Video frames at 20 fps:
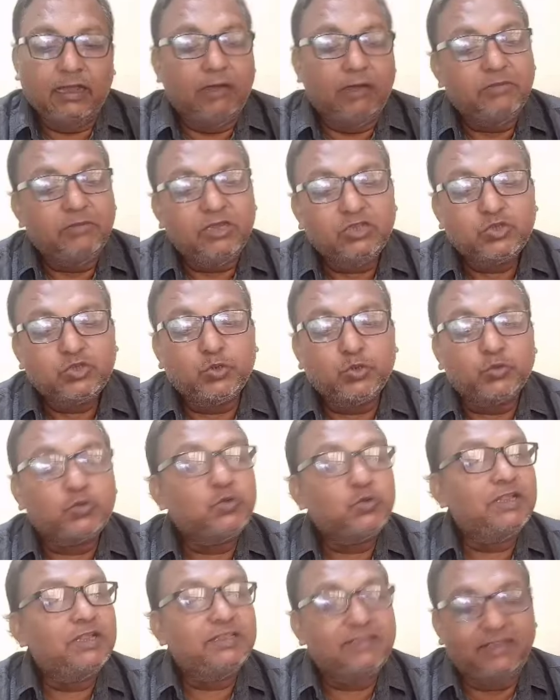আমরা
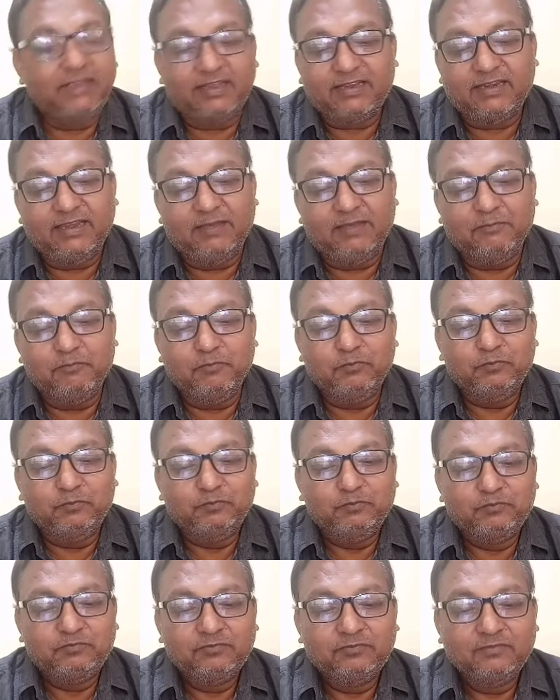ছোটরা দেখলাম
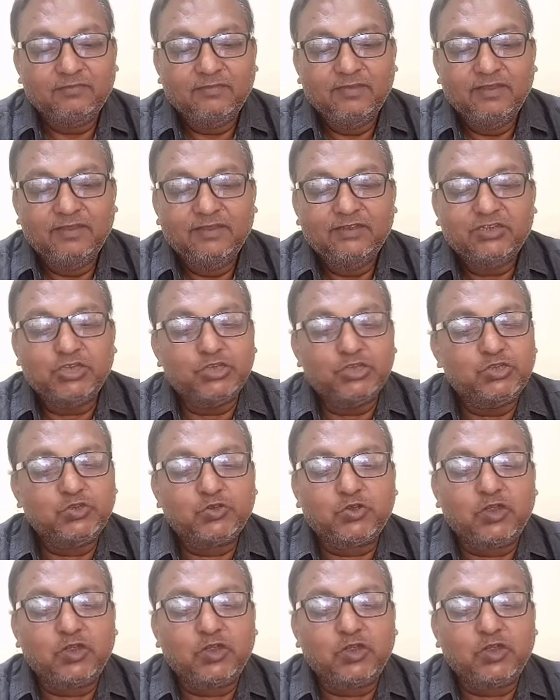সেজ